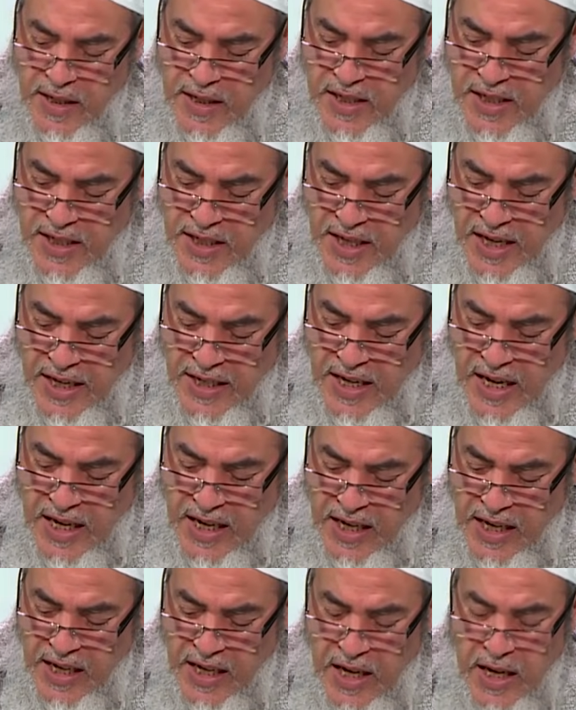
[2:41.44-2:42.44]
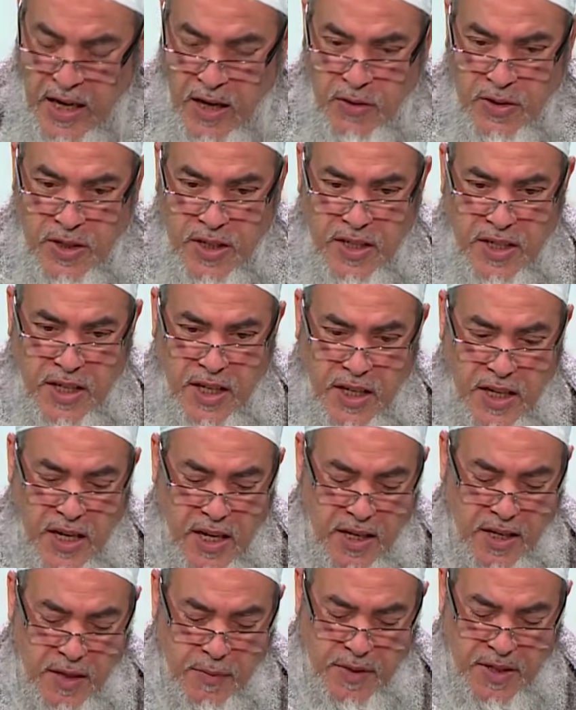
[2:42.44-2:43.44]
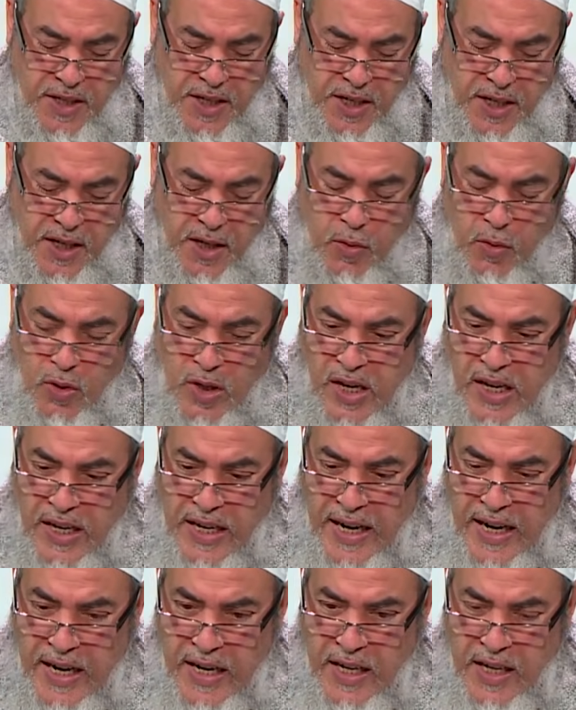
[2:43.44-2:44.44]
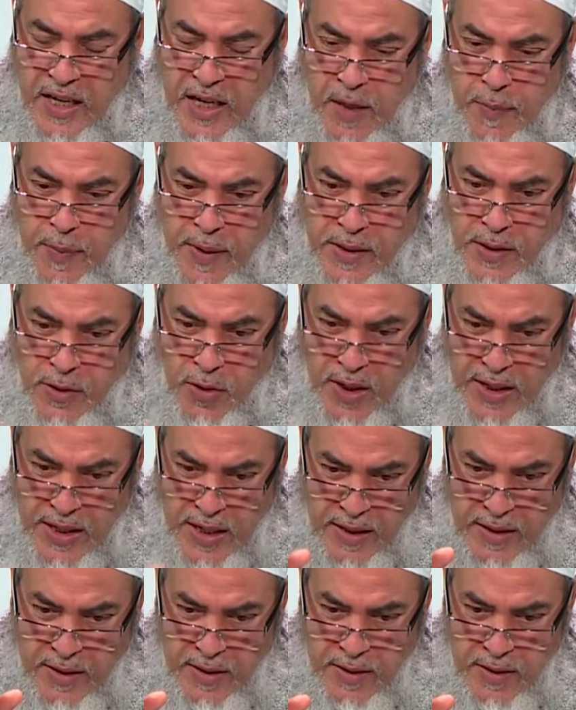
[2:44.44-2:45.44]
استنى دقيقه يا اختي انت نمتيني قلت لك عليك بالرقيه